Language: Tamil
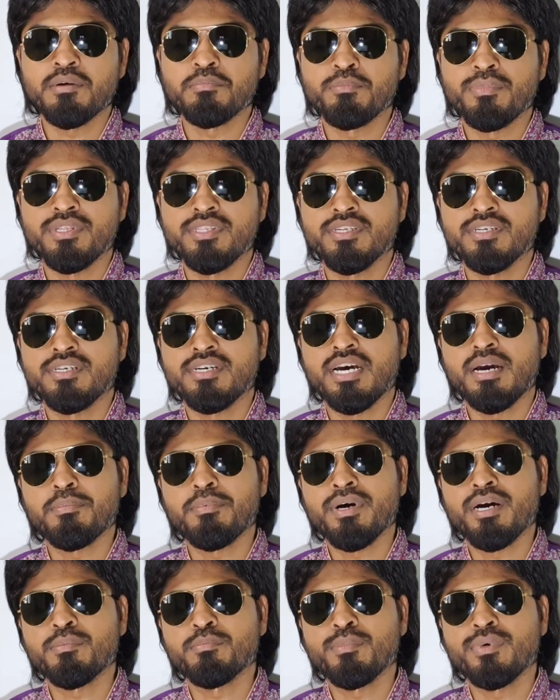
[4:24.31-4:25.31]
ஐம்பது
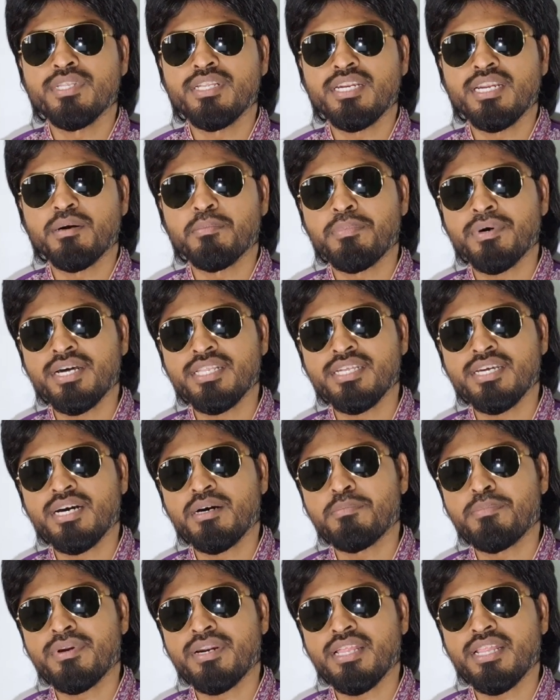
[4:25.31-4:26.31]
அப்போ ஐம்பதுன்னா
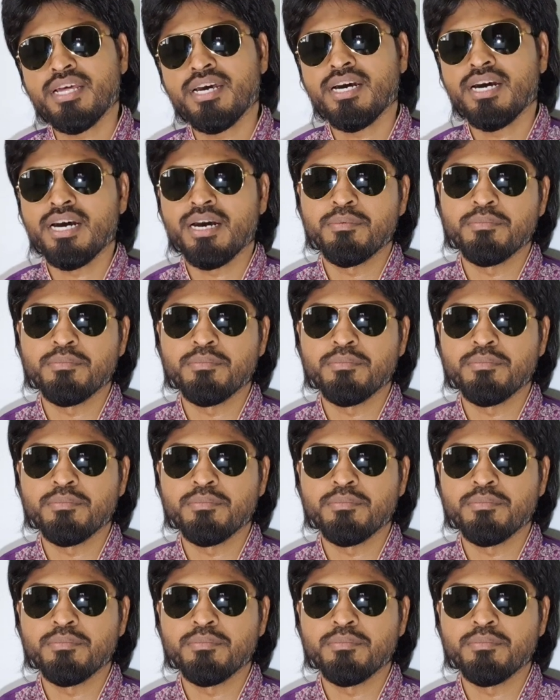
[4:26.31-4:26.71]
பாதுகாப்பானதா